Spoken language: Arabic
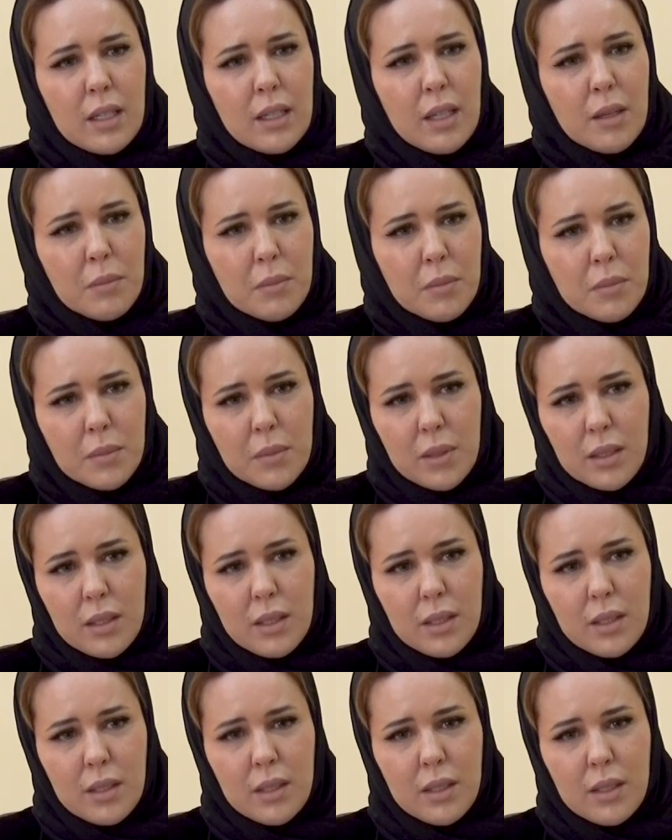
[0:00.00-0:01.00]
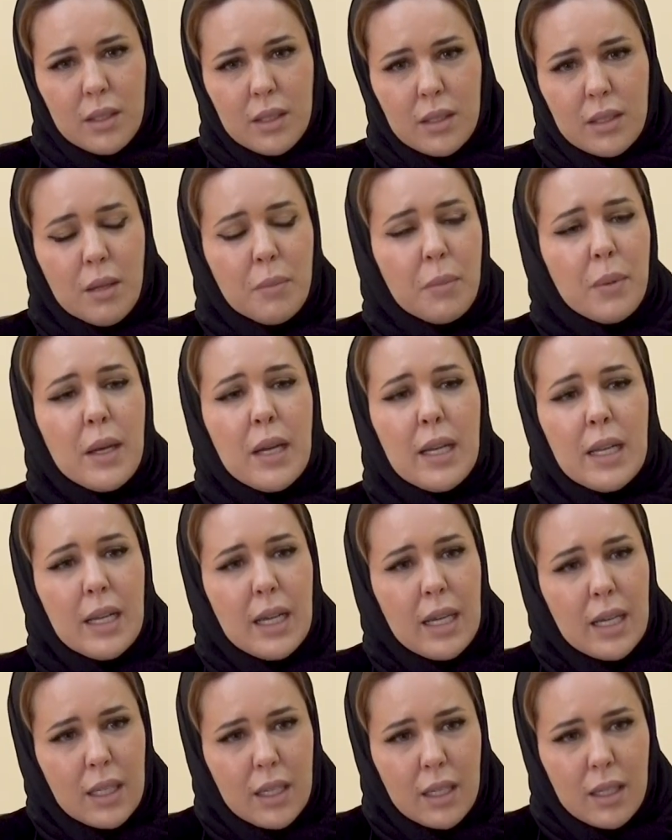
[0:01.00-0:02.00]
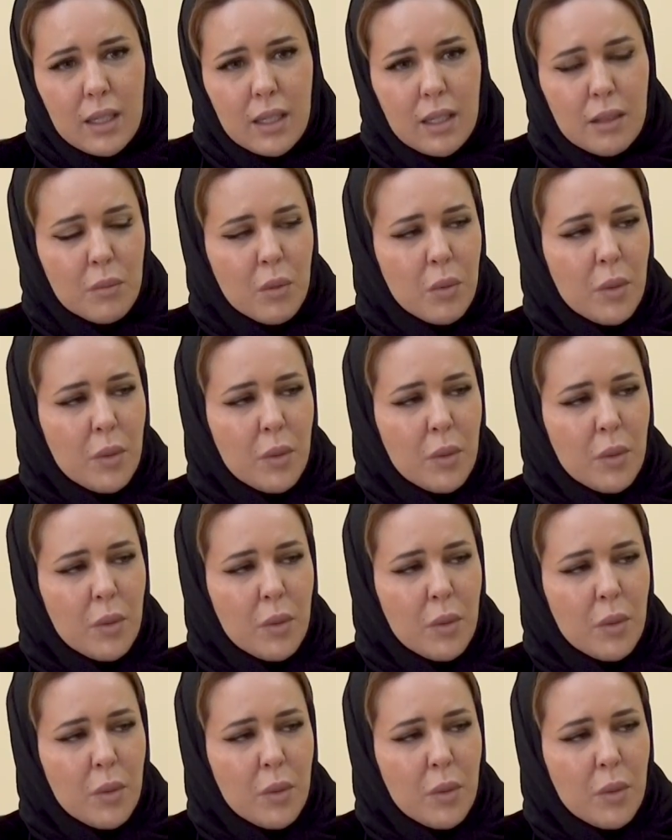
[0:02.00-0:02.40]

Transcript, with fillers: لم آه، تبخل على